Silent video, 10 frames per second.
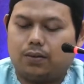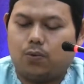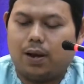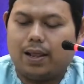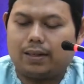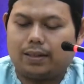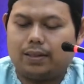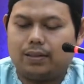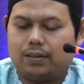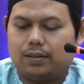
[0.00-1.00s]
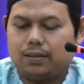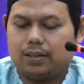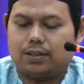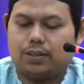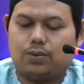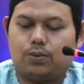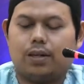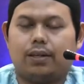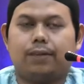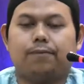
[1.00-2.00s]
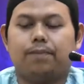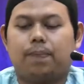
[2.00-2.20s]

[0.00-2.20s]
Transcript: walakin nasitu ana.